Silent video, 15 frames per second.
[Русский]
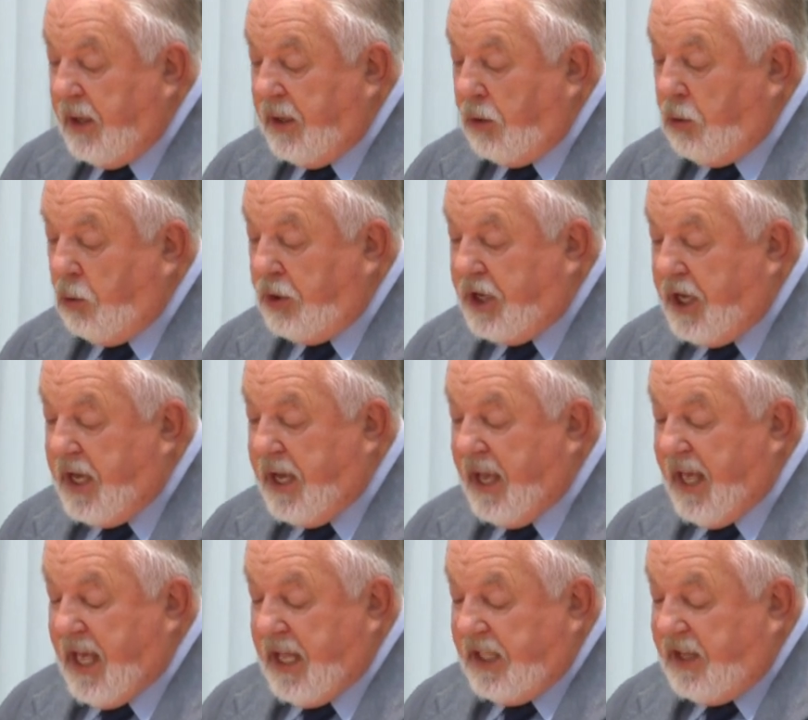Луки,
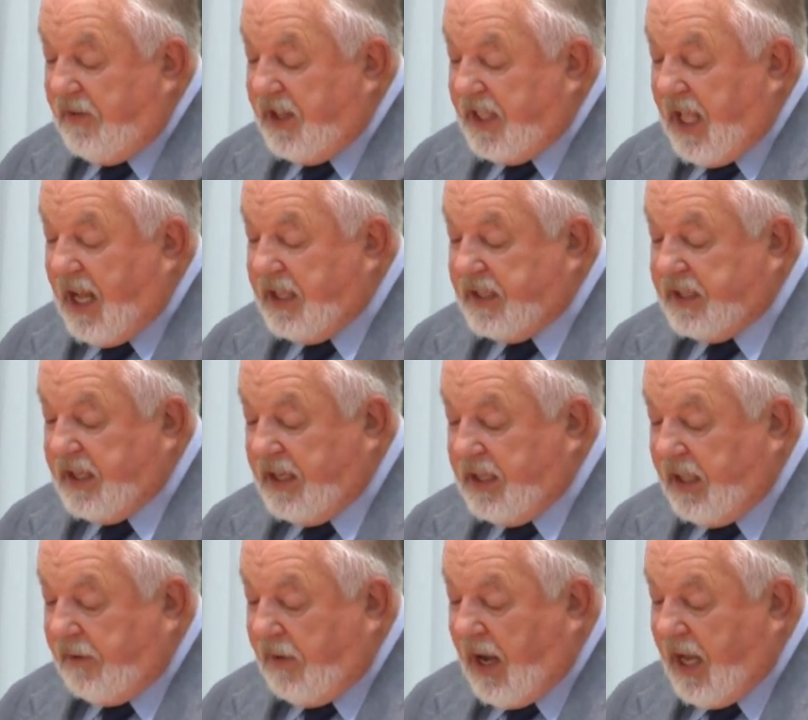19
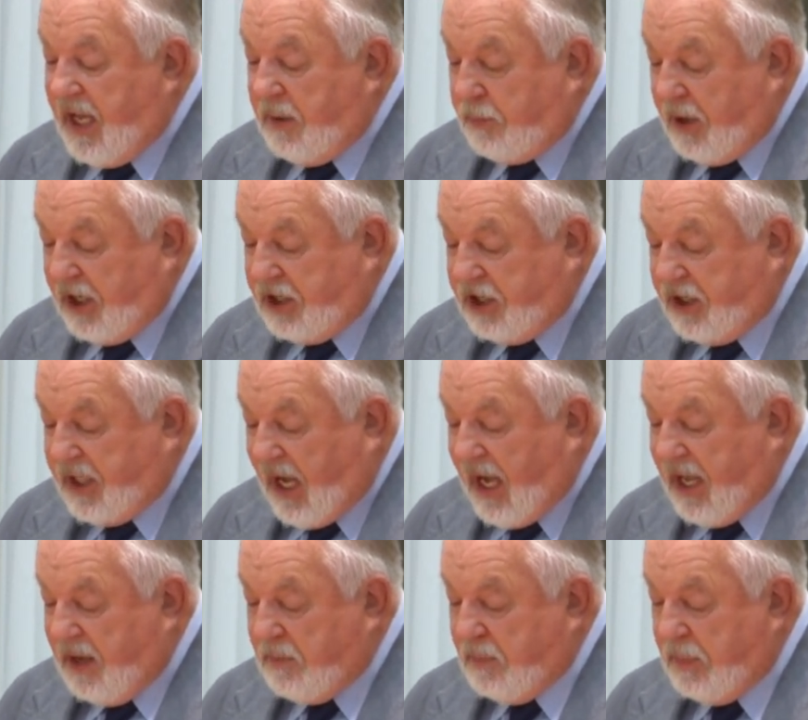глава, и
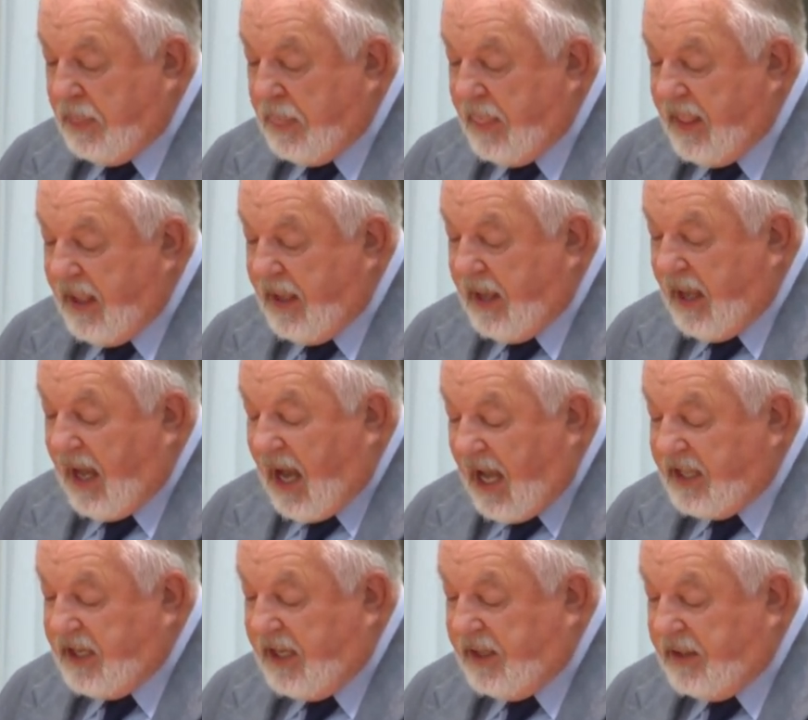прочитаем
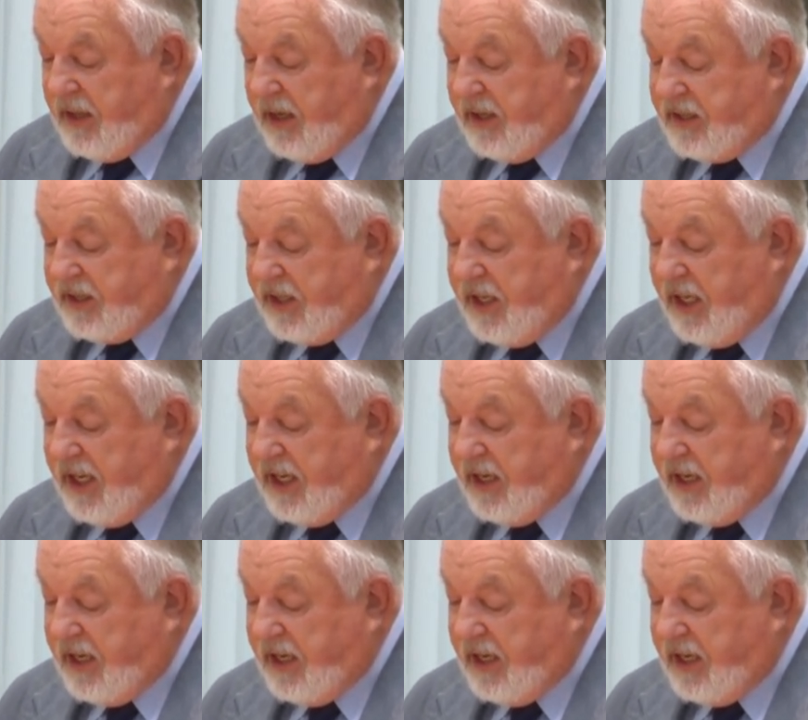один стих,